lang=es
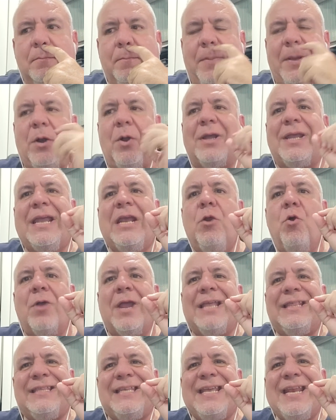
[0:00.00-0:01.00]
pero aquí lo
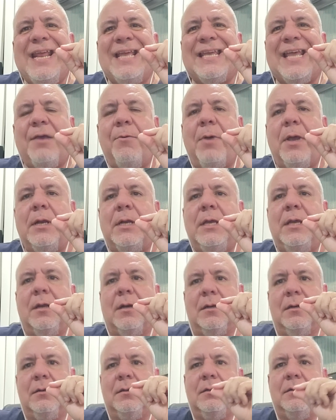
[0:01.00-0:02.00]
que tiene que
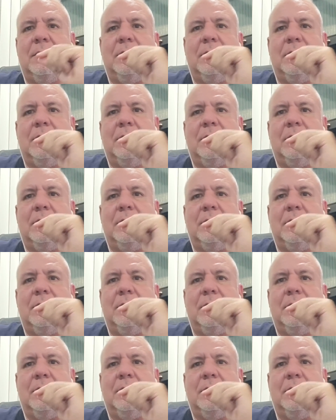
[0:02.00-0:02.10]
venir